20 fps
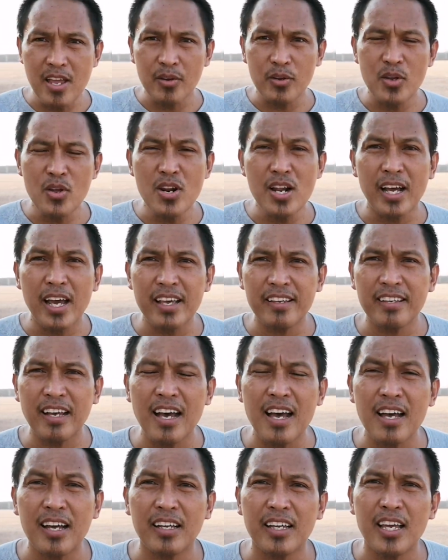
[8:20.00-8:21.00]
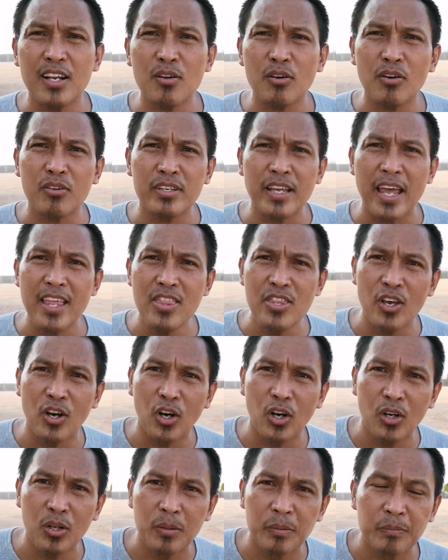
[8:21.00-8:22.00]
kaya yun na guys ha, ang ano ko sa
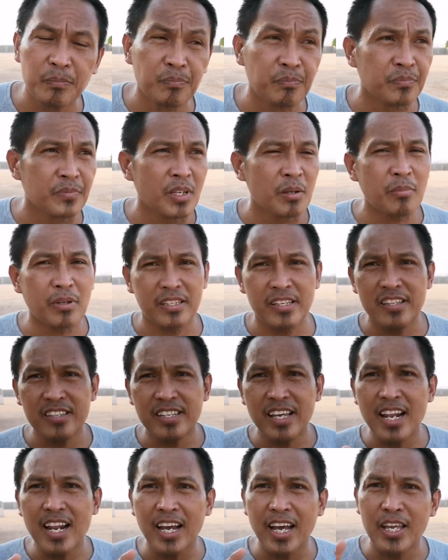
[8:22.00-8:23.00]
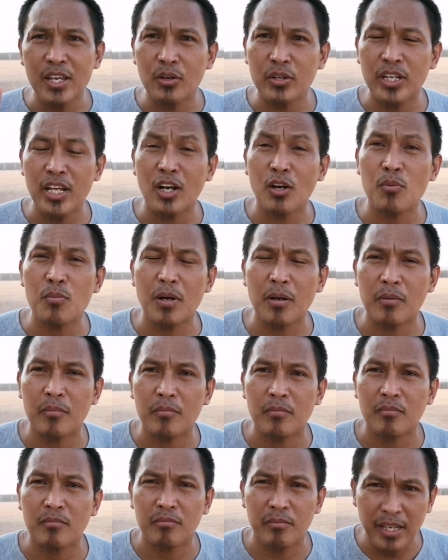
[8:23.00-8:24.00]
inyo, pasensya na kayo, hindi ako
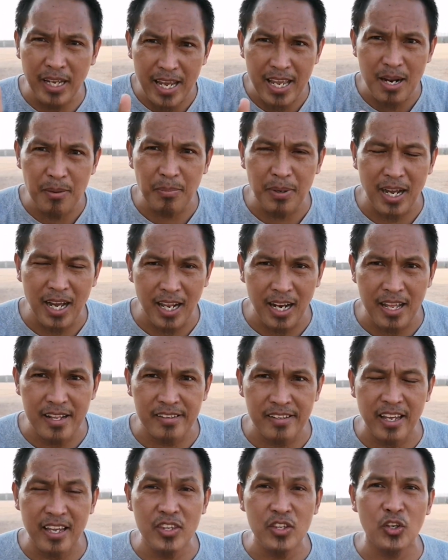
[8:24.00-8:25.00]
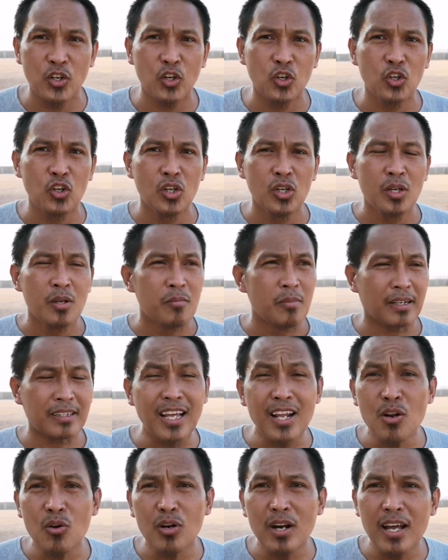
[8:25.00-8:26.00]
magbigay ng pangalan sa inyo.
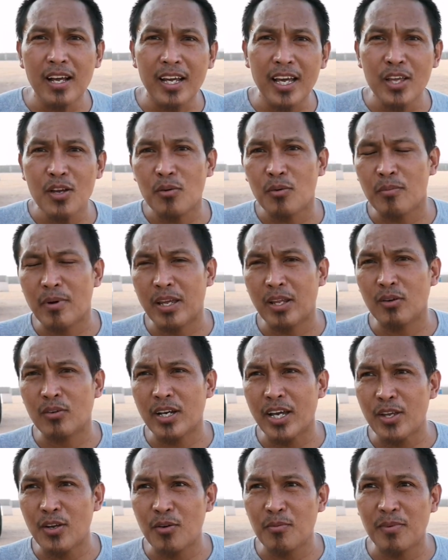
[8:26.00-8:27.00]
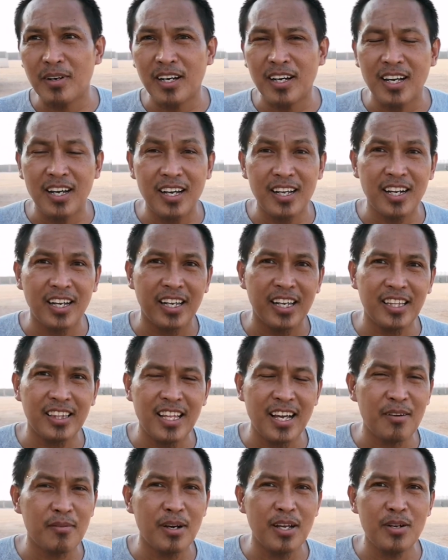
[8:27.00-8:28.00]
Magtanong lang kayo, mayroon kayong mga
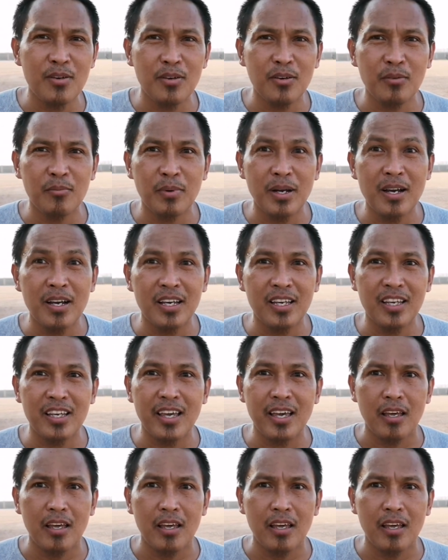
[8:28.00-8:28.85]
nakita ng ano, mga